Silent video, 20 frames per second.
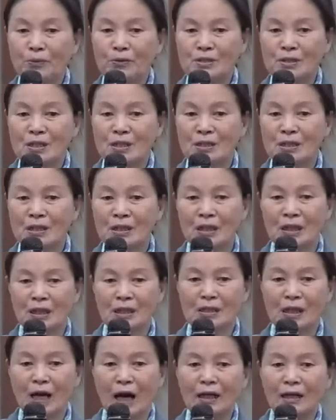
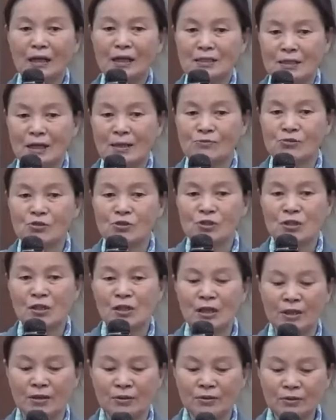복제인데 하나
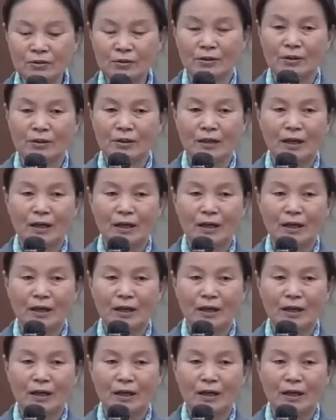잡수실래요?